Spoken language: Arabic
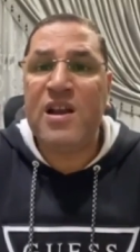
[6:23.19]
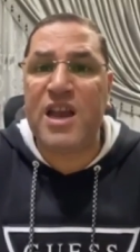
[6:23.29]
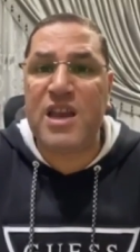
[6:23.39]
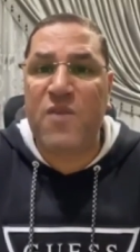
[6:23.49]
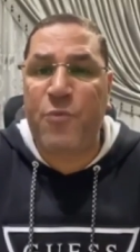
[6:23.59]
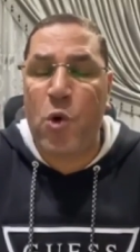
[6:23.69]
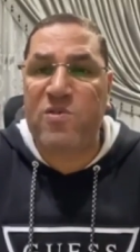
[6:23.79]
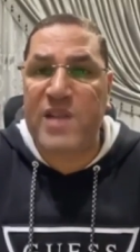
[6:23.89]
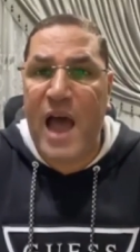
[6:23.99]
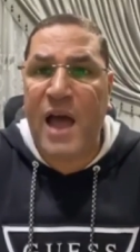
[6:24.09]
لان
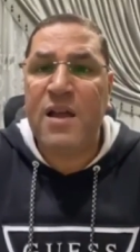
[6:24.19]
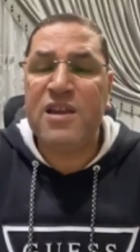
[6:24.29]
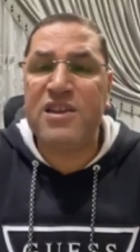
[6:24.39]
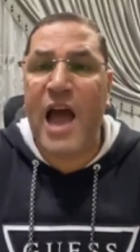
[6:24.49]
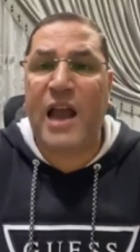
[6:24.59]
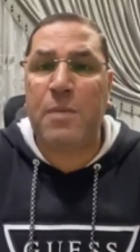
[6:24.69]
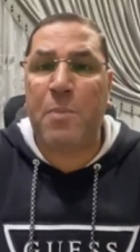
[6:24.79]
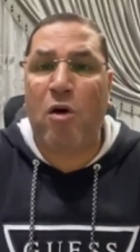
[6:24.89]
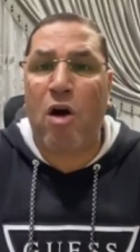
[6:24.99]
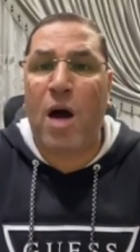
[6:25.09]
الفوز ده يعني
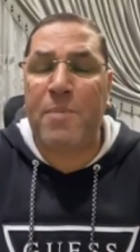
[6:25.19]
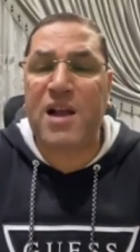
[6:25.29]
بقاء